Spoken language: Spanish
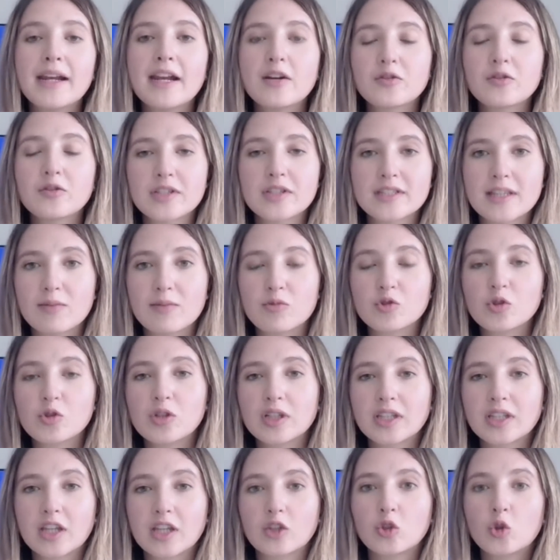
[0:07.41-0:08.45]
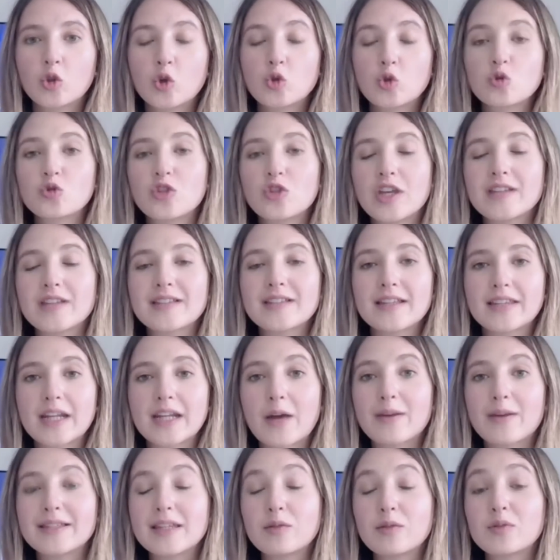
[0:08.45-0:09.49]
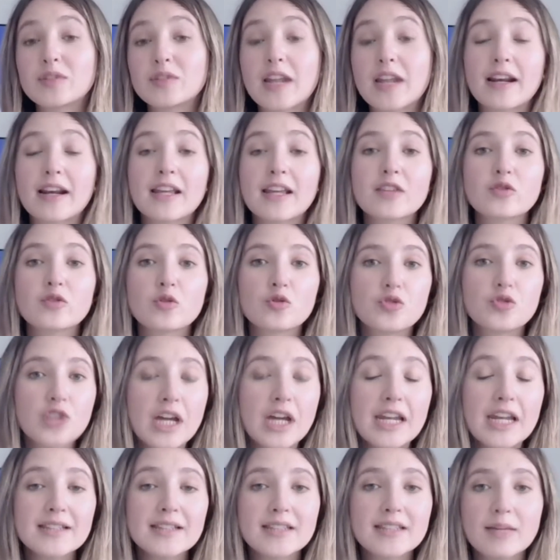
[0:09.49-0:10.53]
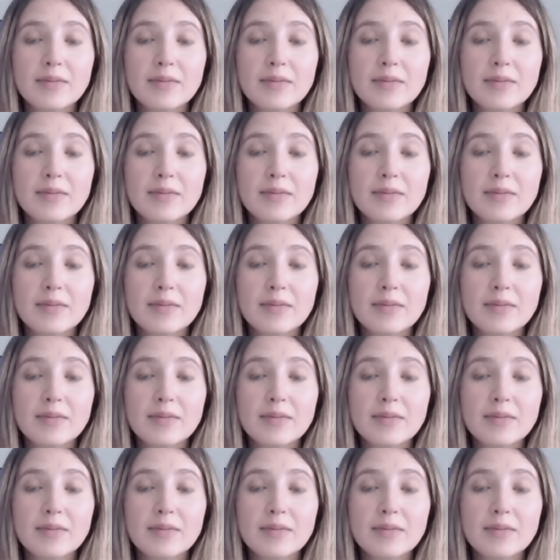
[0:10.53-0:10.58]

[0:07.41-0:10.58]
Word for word: Nos estamos conectando con ustedes a través de nuestras redes sociales.